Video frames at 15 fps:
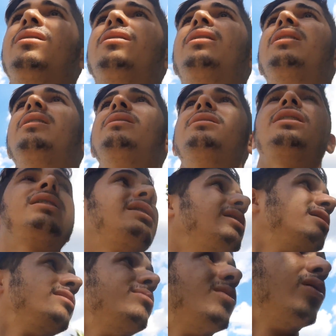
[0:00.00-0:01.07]
Para eles, já que
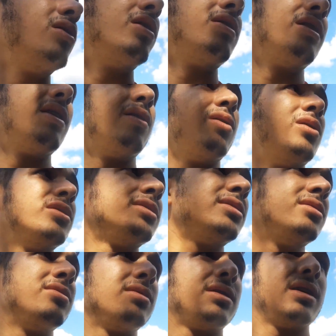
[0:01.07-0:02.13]
eles moram na
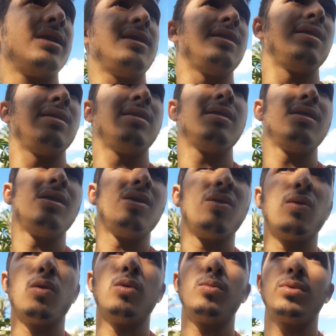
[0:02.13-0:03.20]
roça, não tem
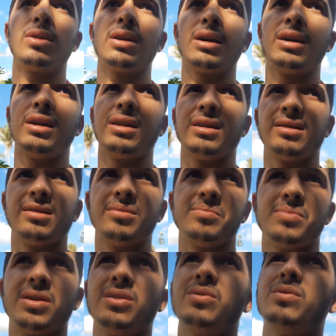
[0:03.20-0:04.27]
como tá indo assim
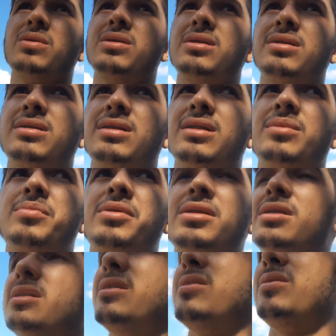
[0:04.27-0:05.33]
pra roça sempre,
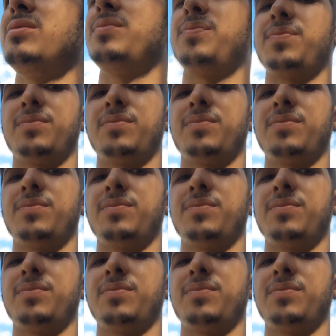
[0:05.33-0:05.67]
entendeu?